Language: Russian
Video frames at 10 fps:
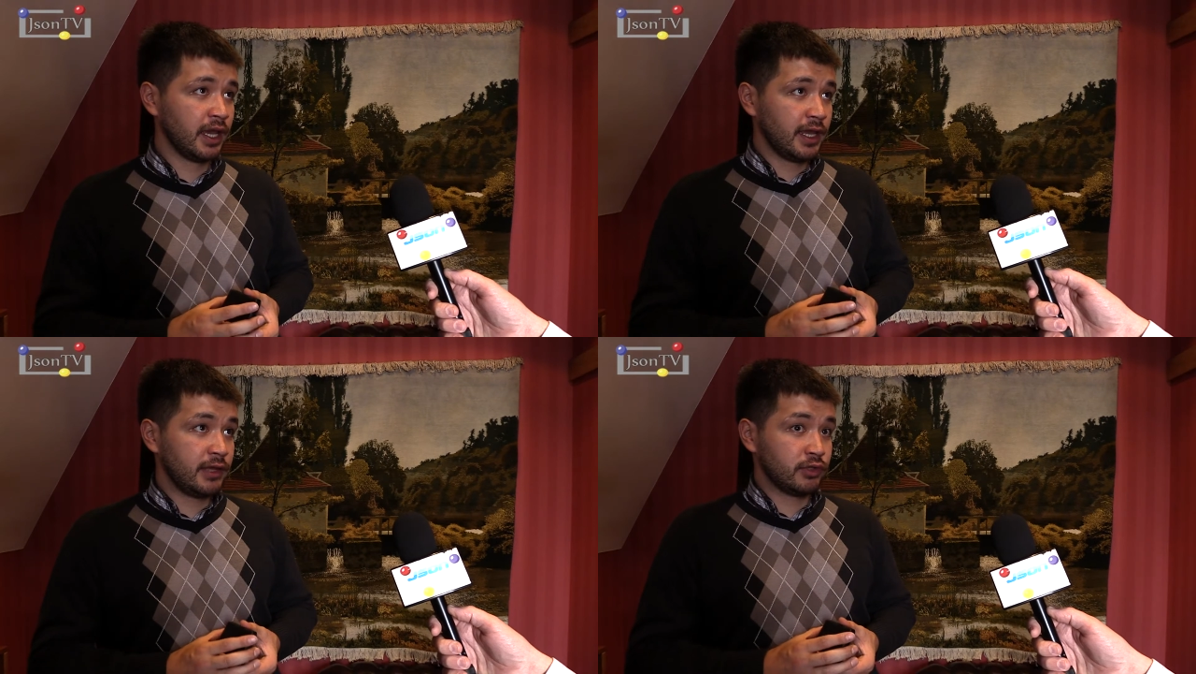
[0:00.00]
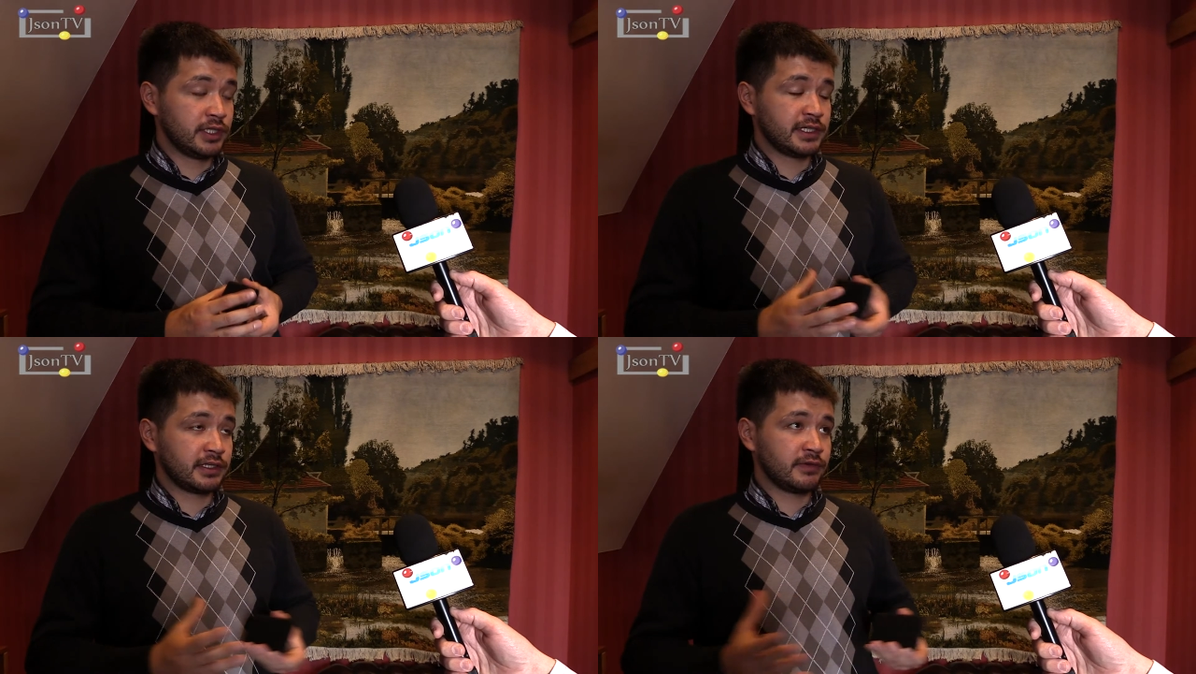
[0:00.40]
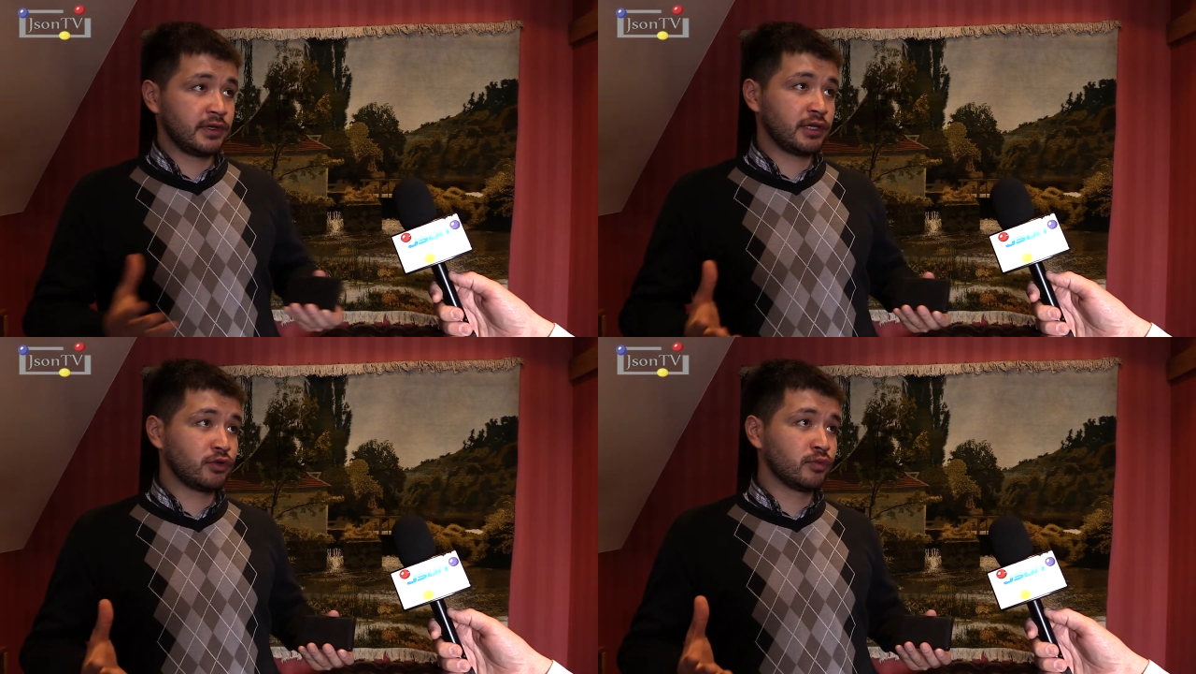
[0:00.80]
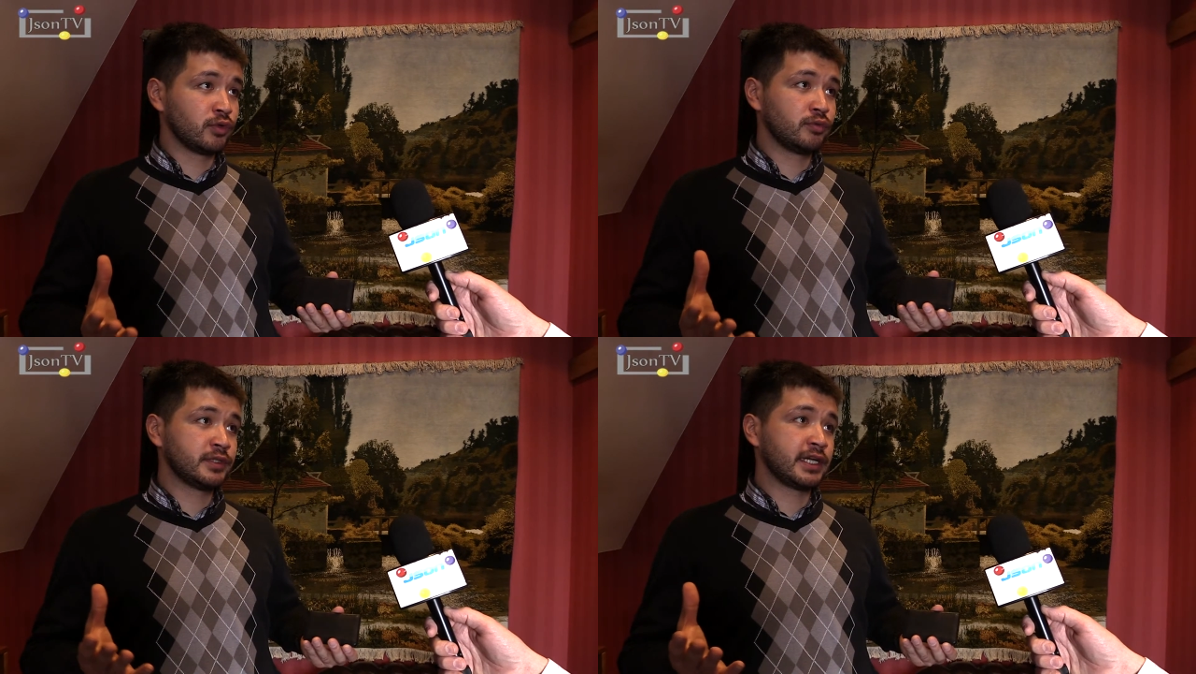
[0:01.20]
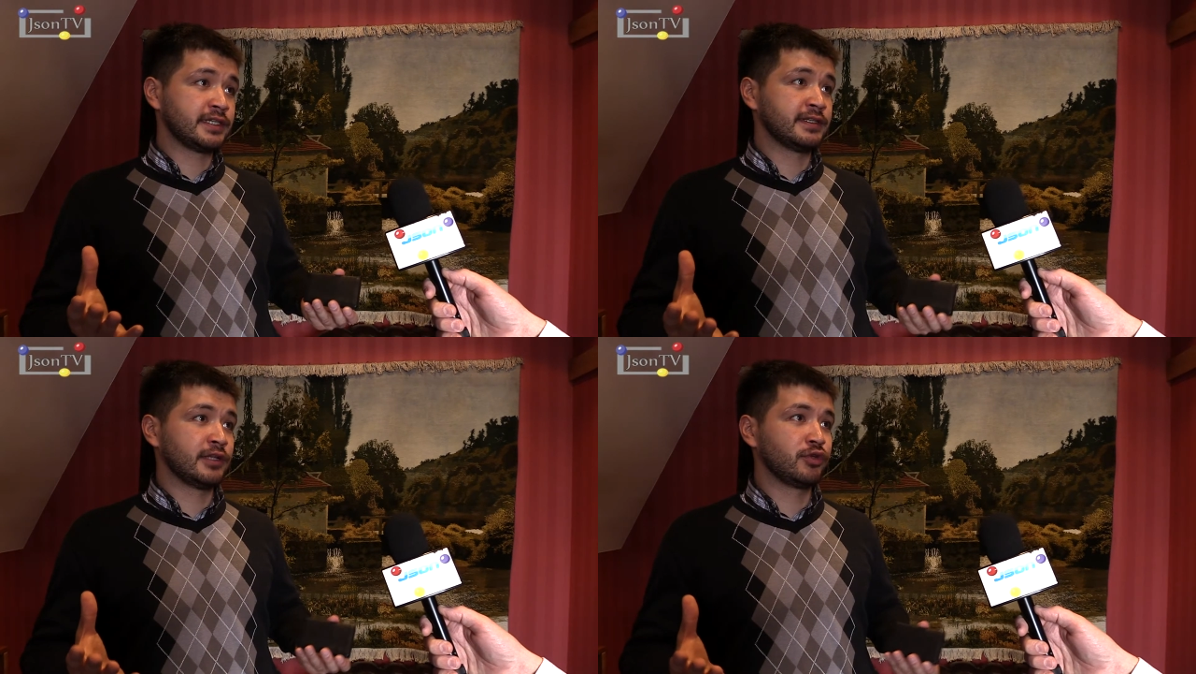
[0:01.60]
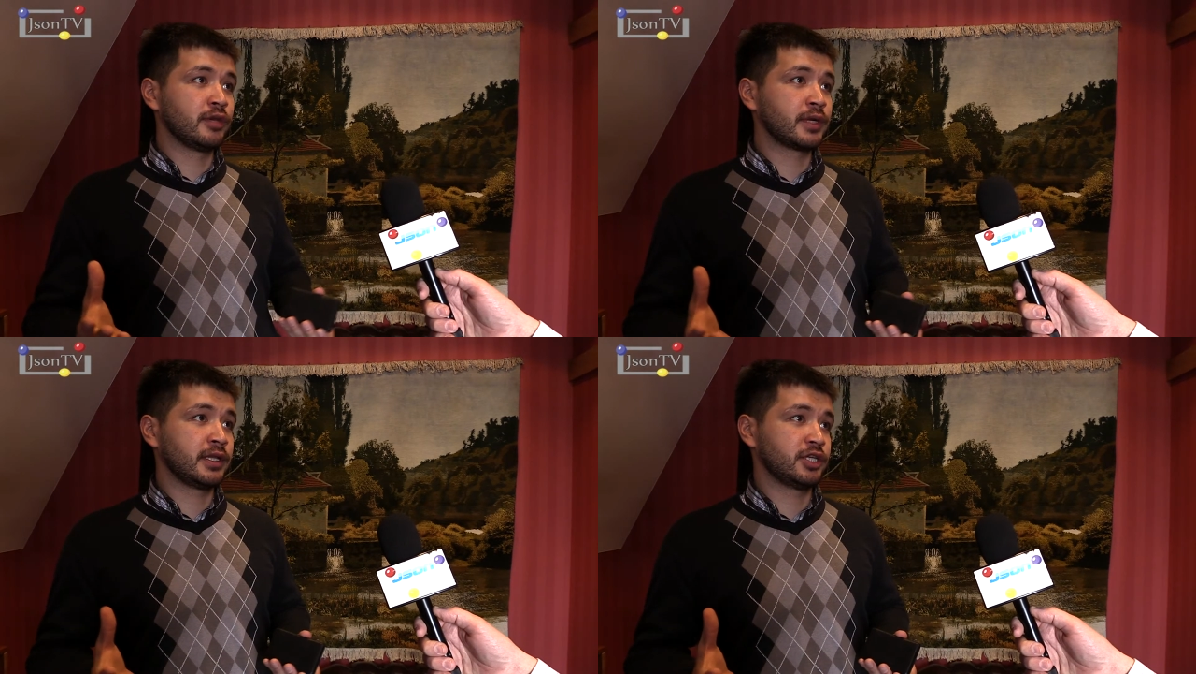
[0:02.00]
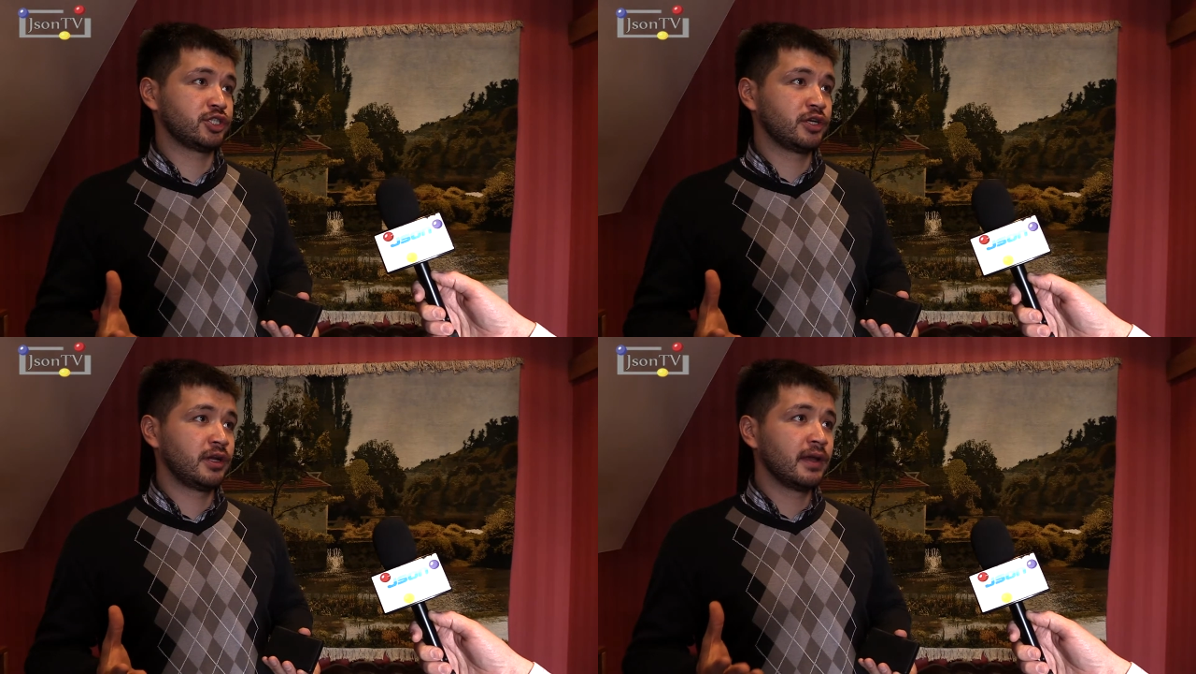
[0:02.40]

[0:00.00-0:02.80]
и он для себя открывает огромную область, как технология продаж,